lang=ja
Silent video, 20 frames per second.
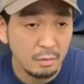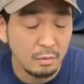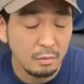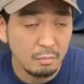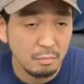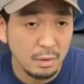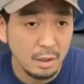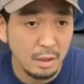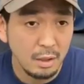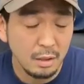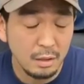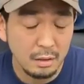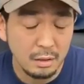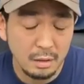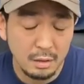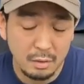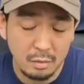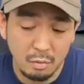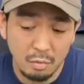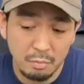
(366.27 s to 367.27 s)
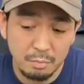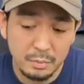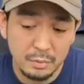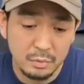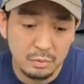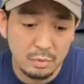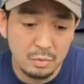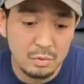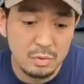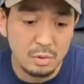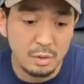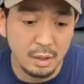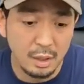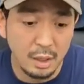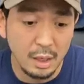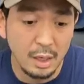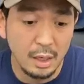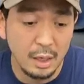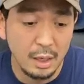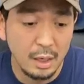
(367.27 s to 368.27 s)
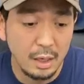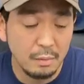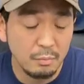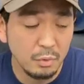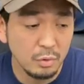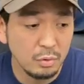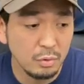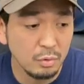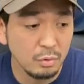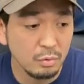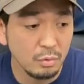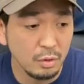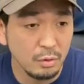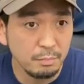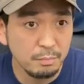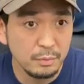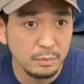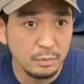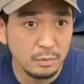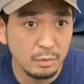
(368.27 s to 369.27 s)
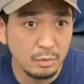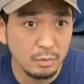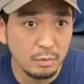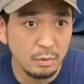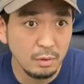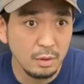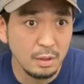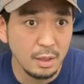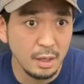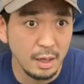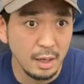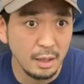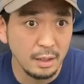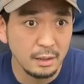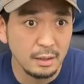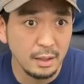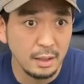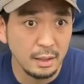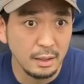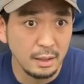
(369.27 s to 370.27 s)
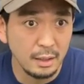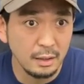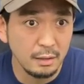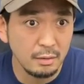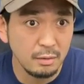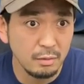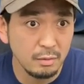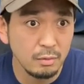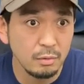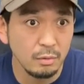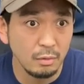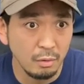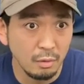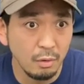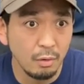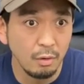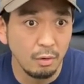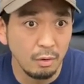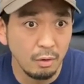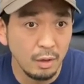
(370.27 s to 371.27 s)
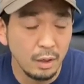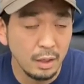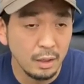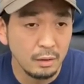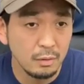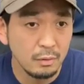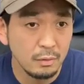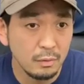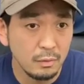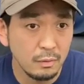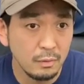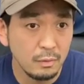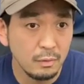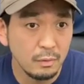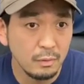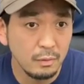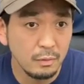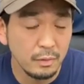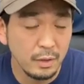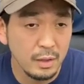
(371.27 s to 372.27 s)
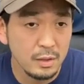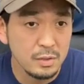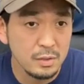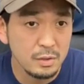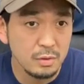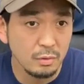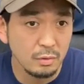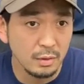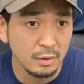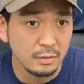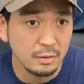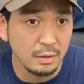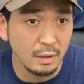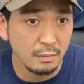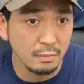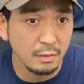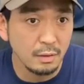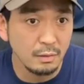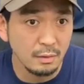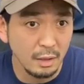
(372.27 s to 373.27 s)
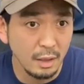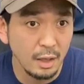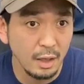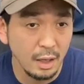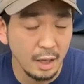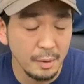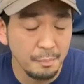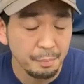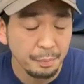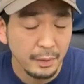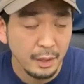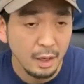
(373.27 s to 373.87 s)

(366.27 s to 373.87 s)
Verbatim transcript: まあオープン当初から、もっと言うと一風堂の時から有田焼っていうのを師匠が使ってて、